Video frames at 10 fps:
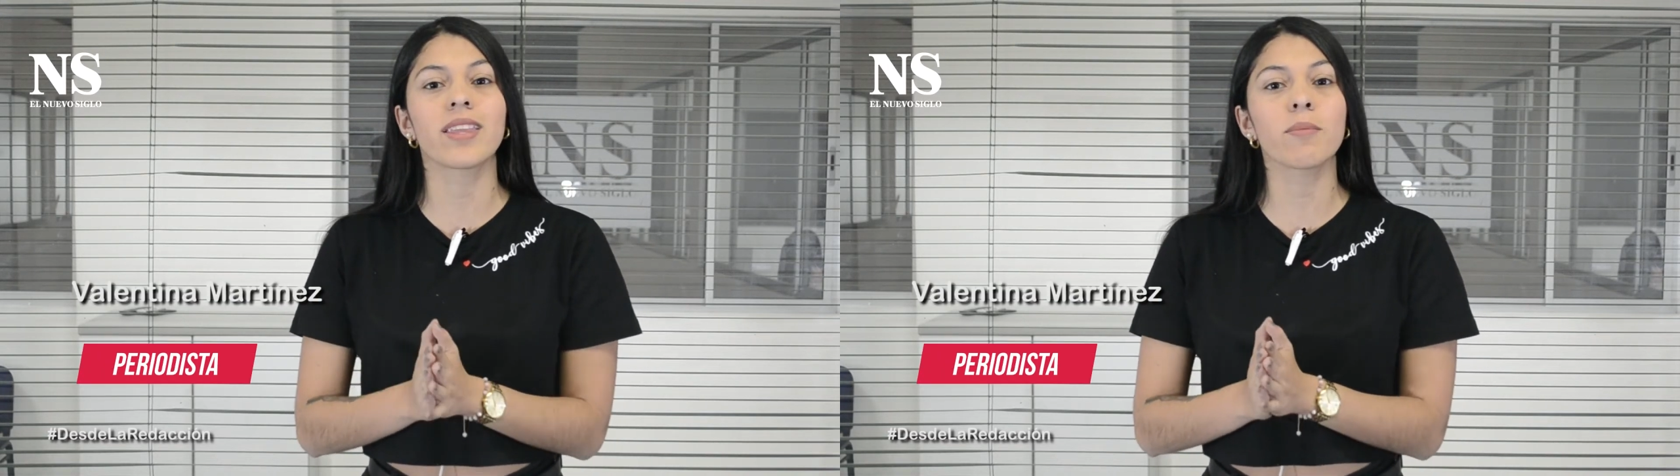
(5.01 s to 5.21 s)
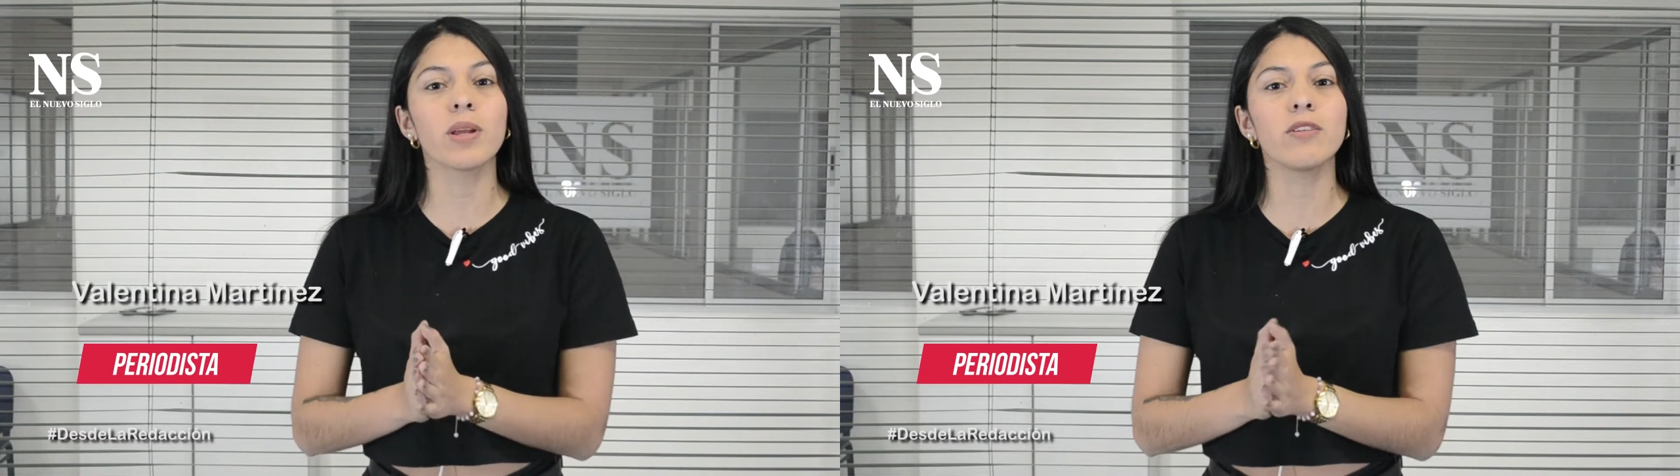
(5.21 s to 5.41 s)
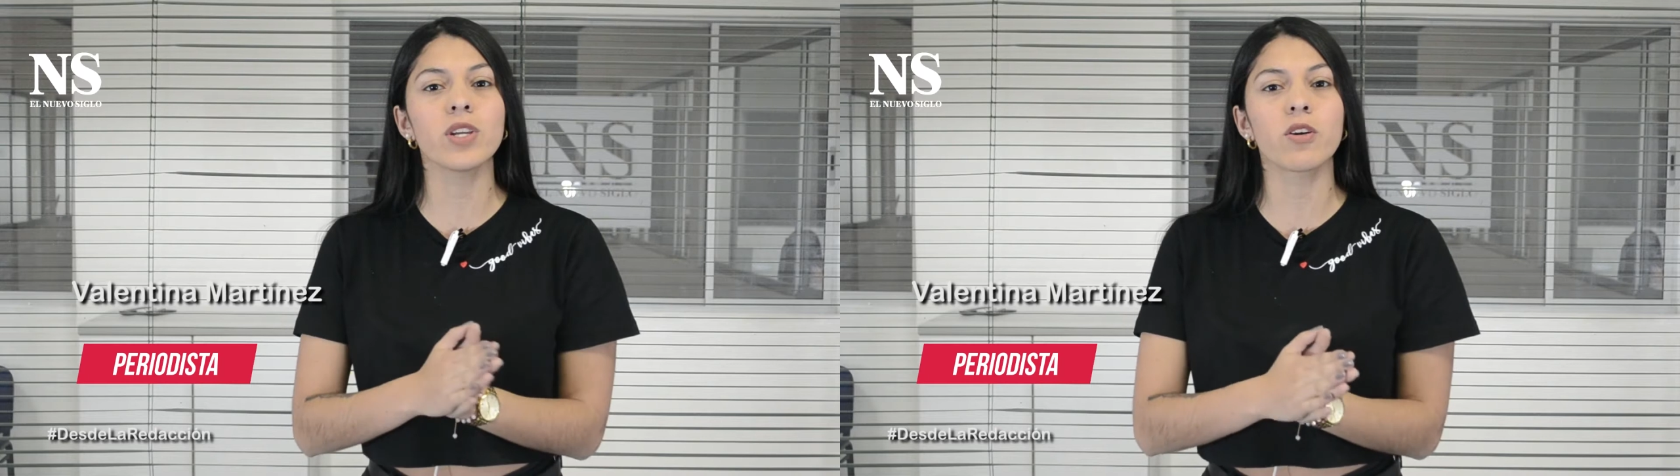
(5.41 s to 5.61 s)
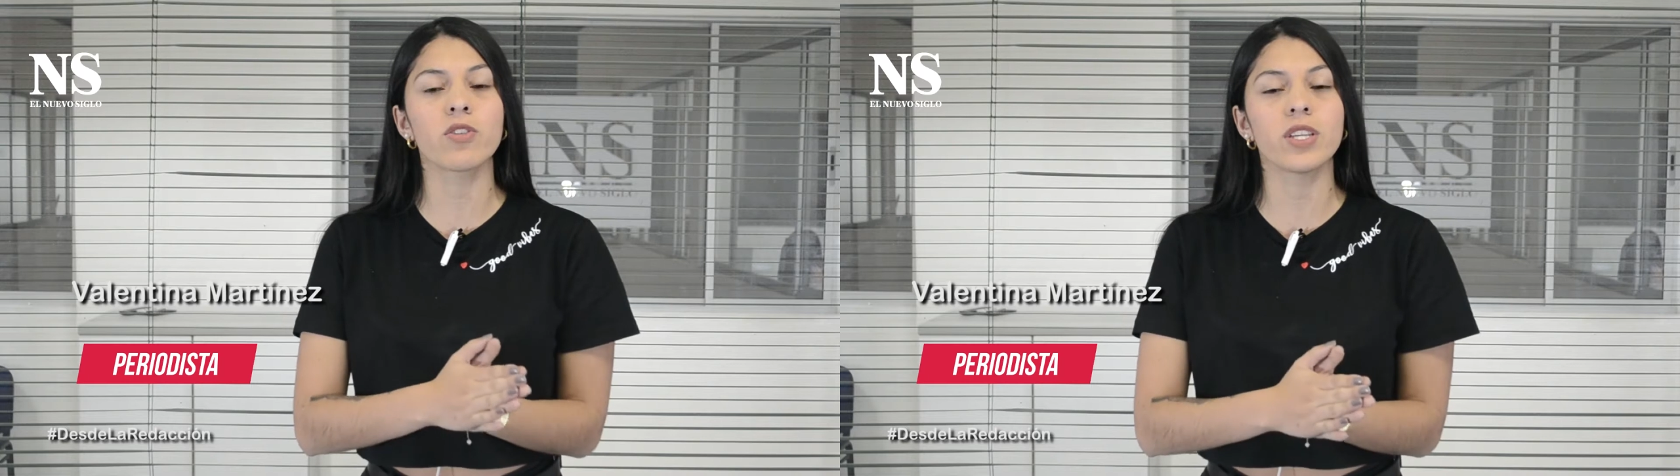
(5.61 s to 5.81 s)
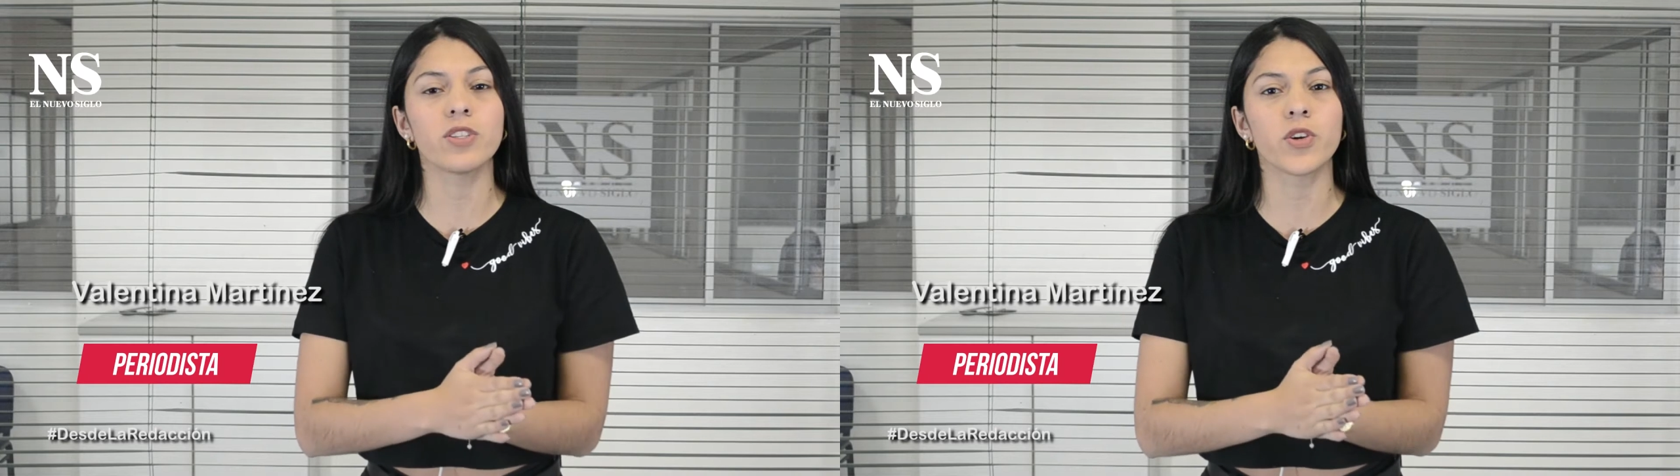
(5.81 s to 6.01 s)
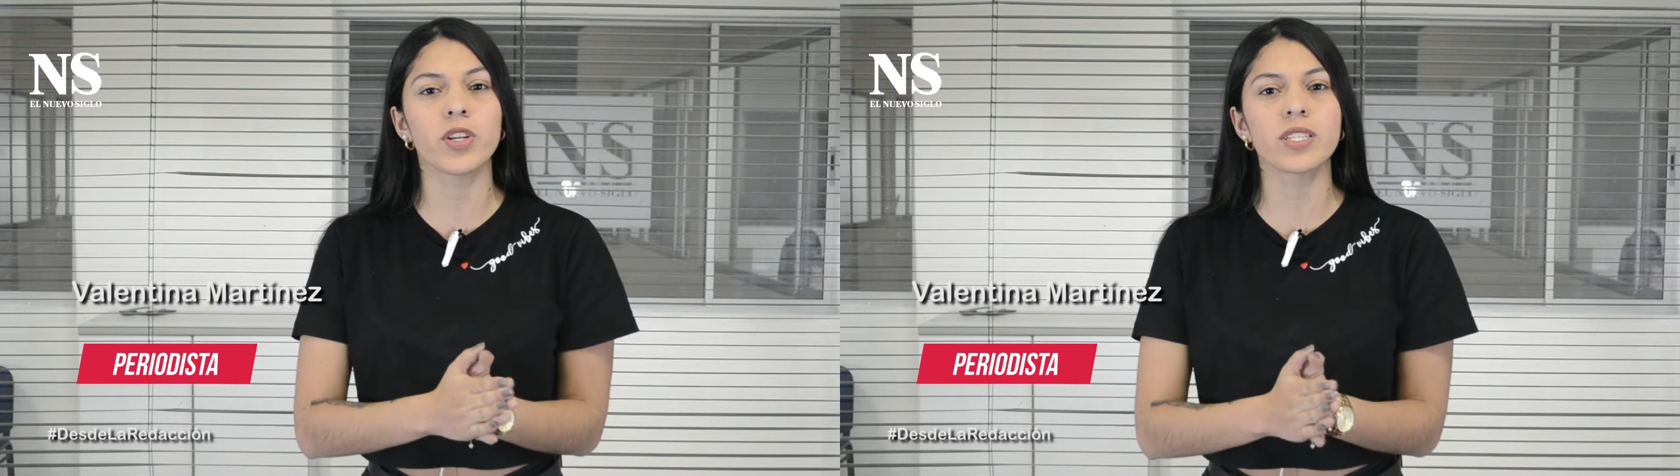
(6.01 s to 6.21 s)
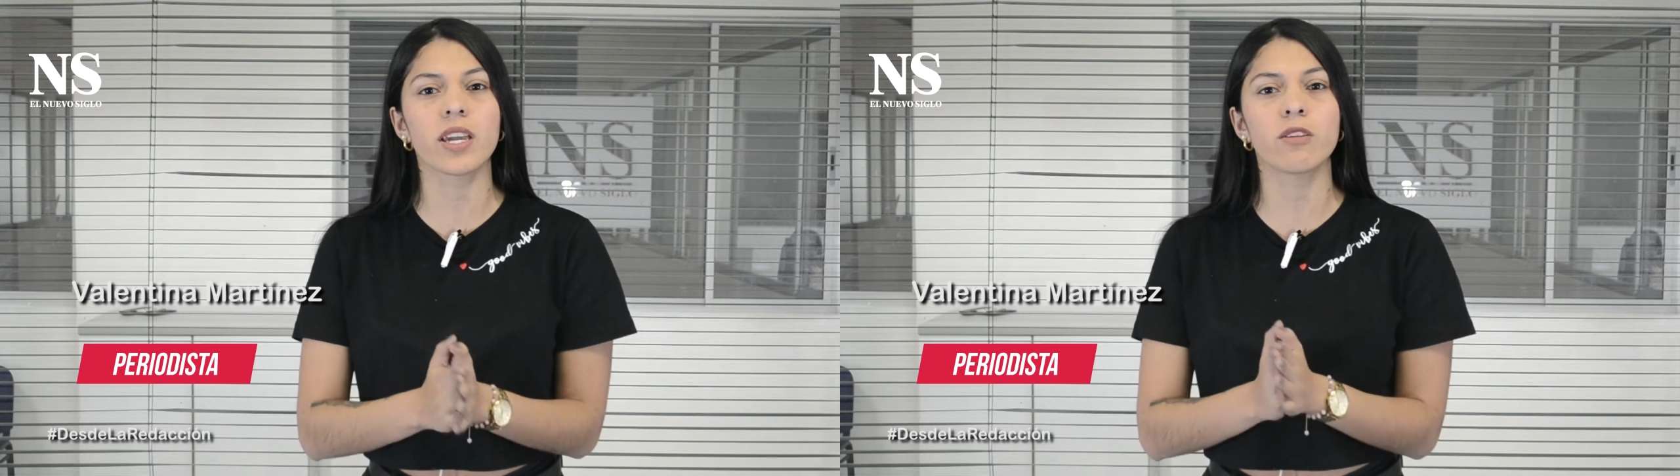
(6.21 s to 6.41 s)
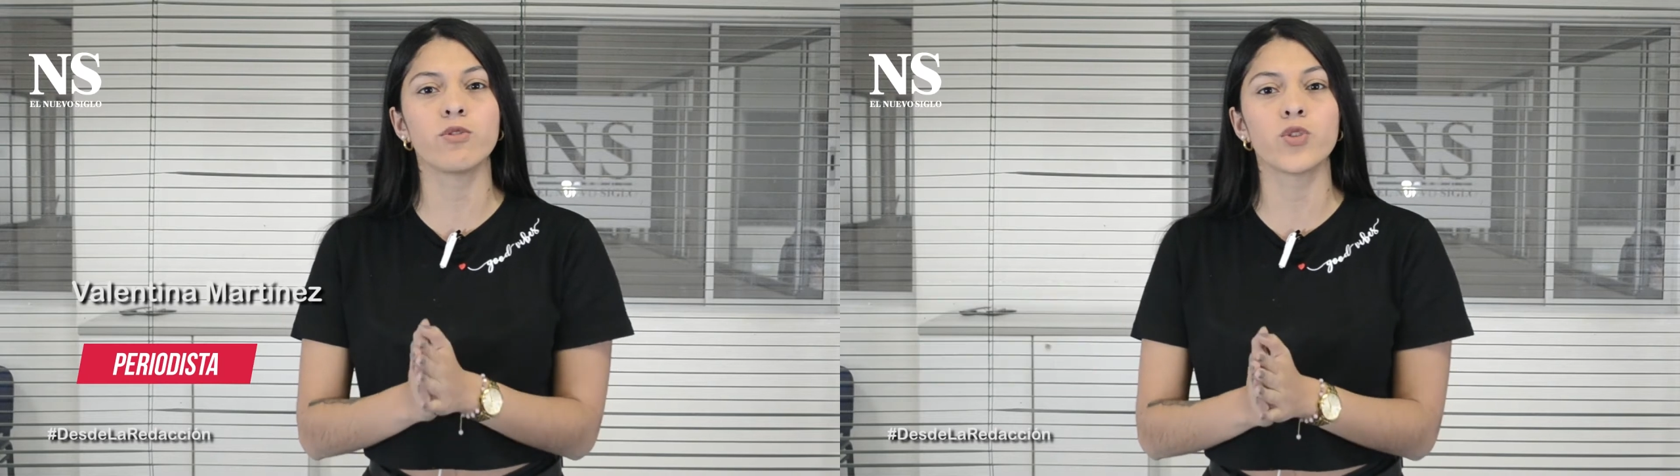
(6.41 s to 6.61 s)
términos y condiciones que
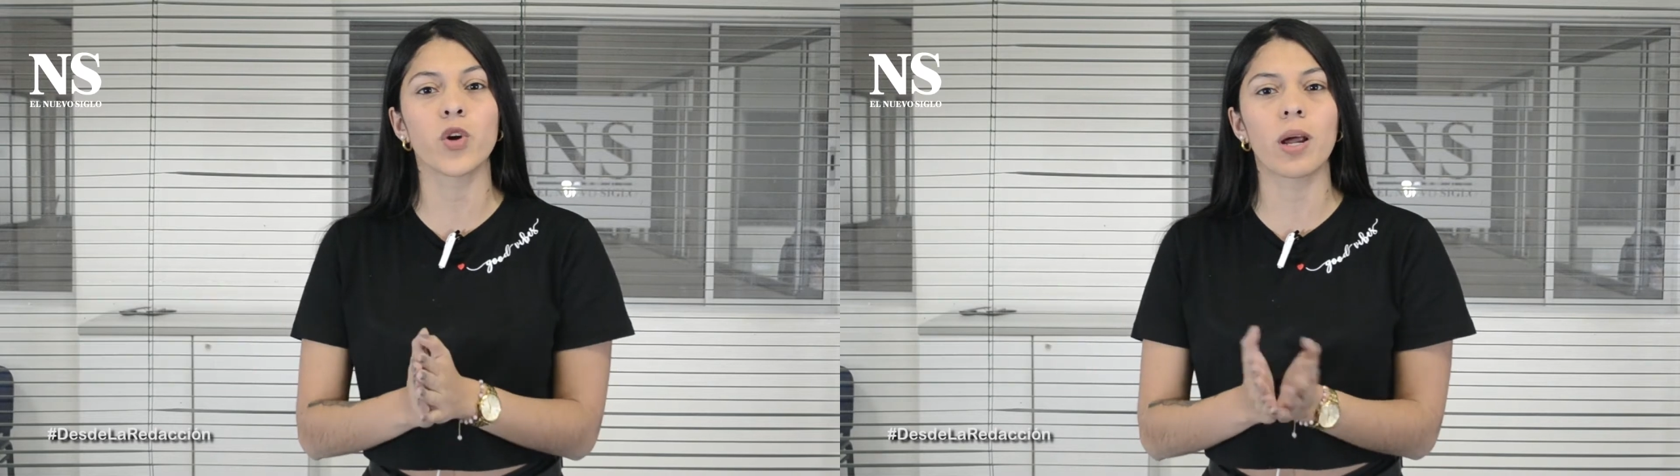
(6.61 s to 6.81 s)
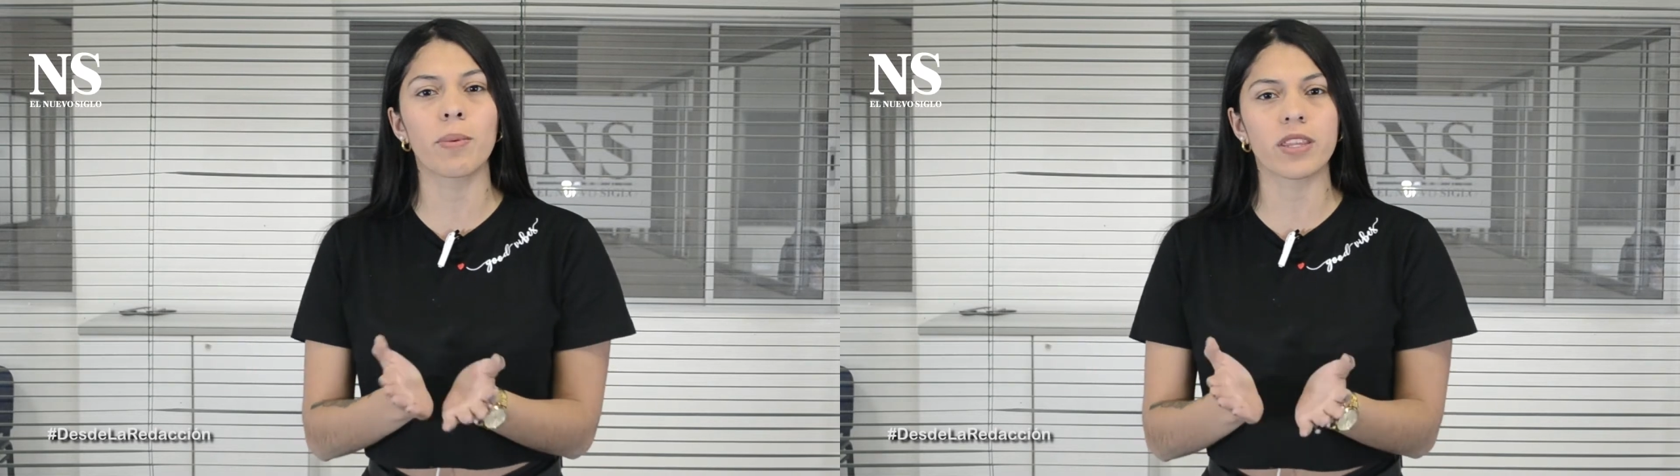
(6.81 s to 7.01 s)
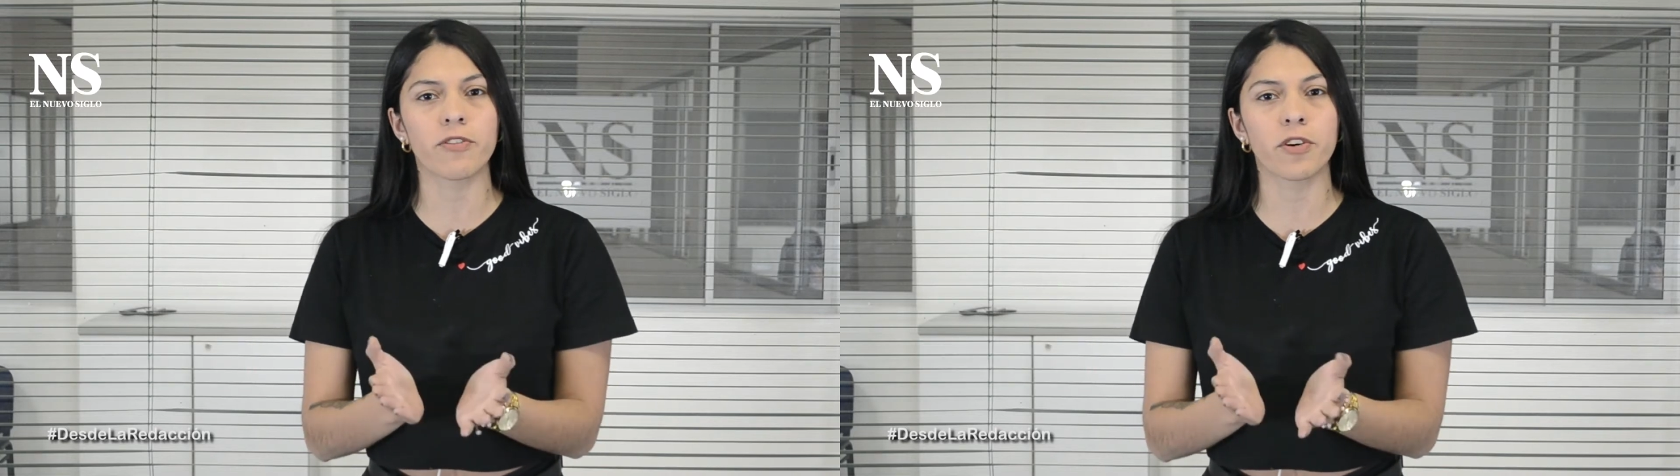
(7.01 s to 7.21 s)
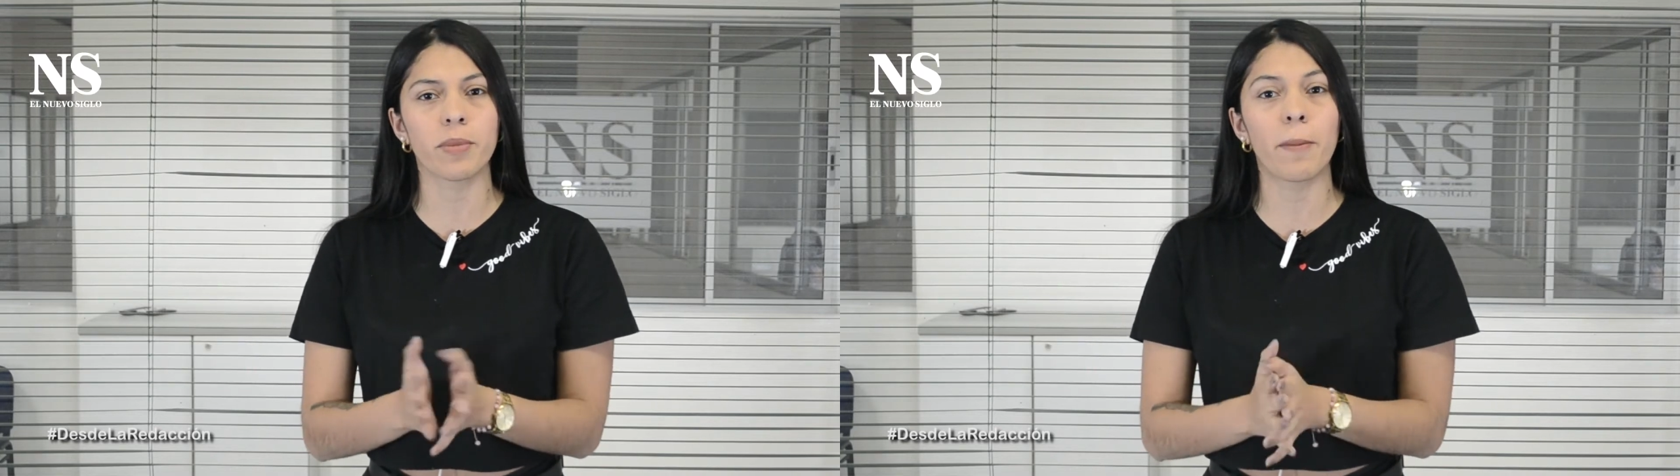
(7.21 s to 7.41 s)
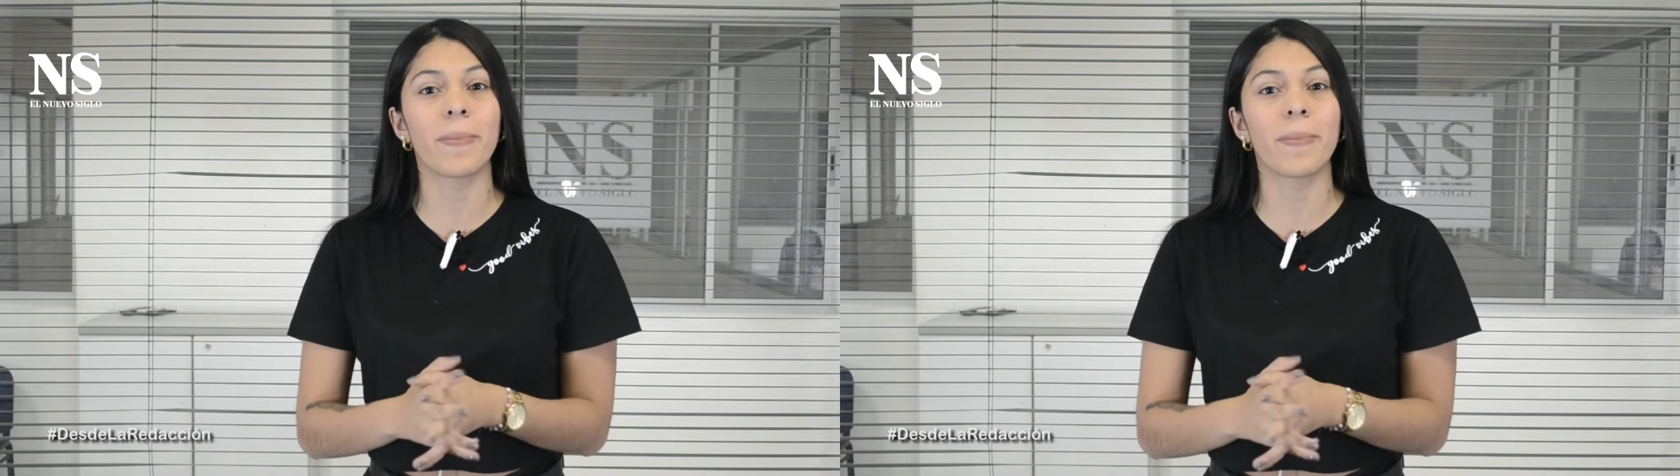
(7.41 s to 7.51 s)
anunció la plataforma